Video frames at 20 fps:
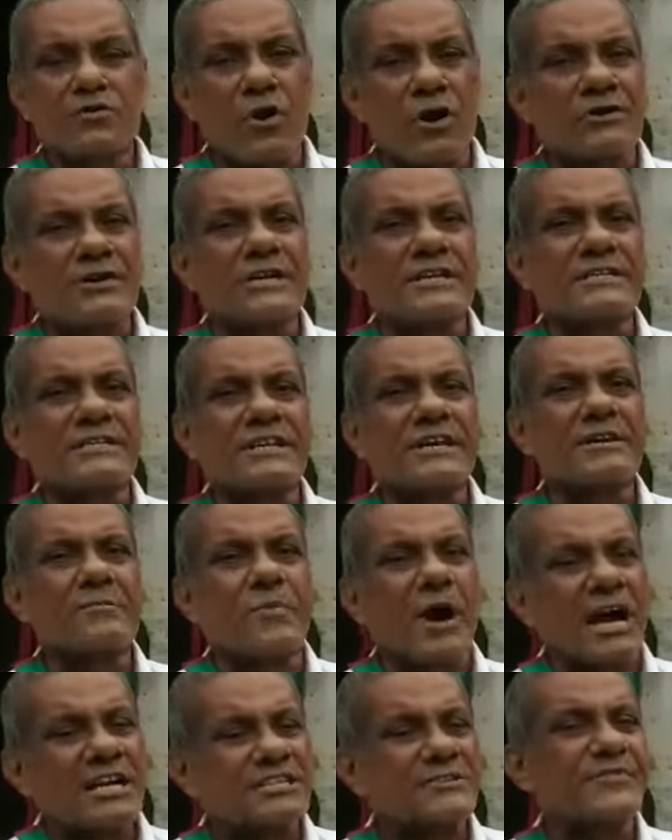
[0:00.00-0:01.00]
কংগ্রেসের
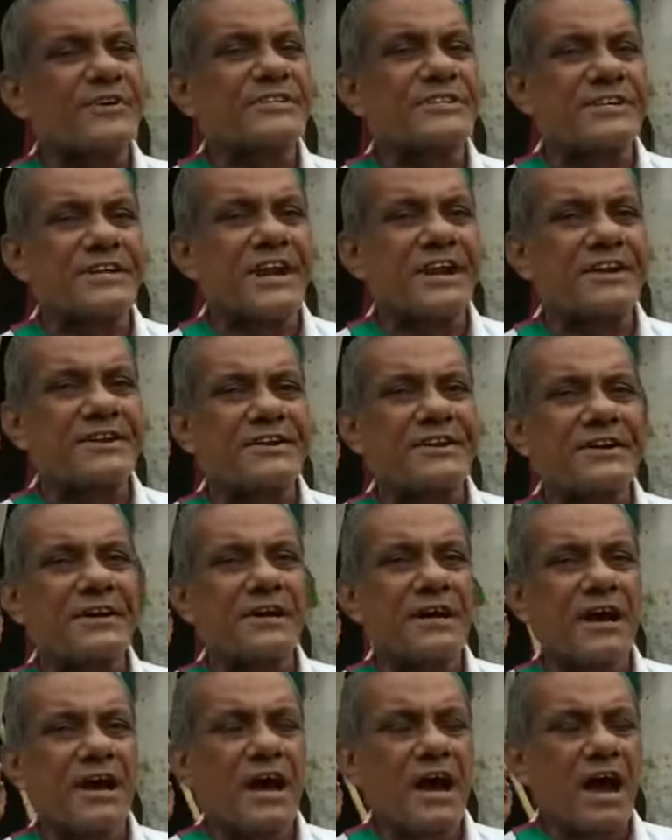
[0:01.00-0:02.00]
ভাইস প্রেসিডেন্ট
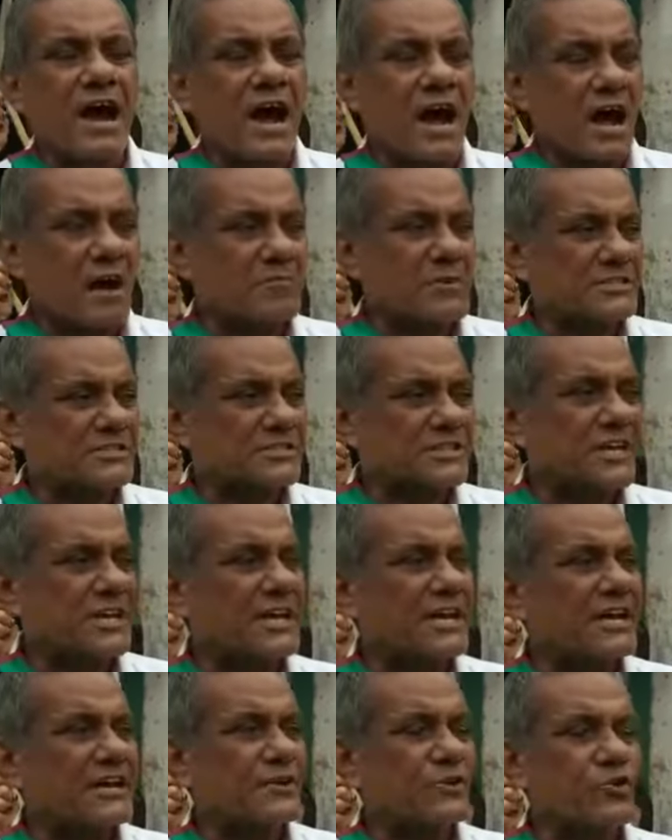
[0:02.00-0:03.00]
আমার
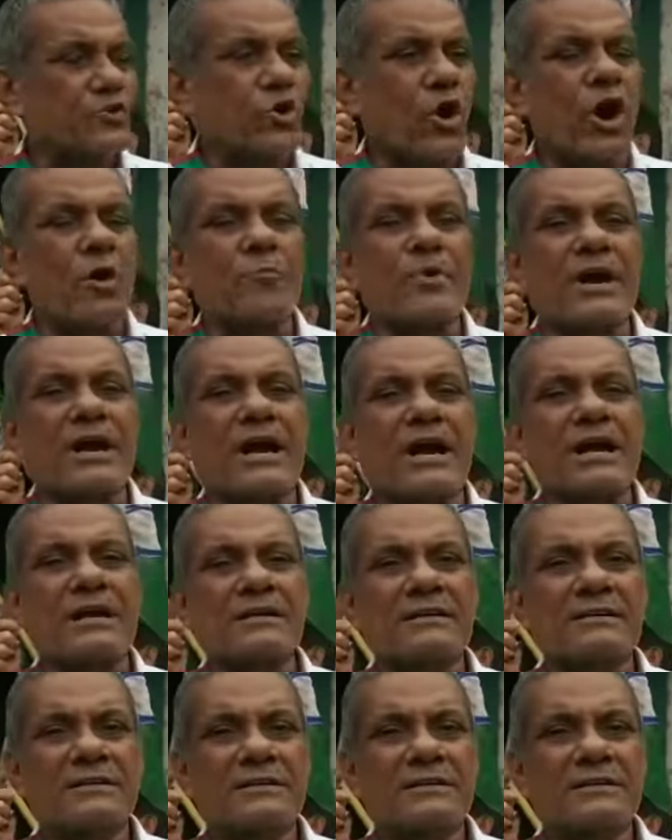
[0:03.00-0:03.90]
ছেলে নওপাড়া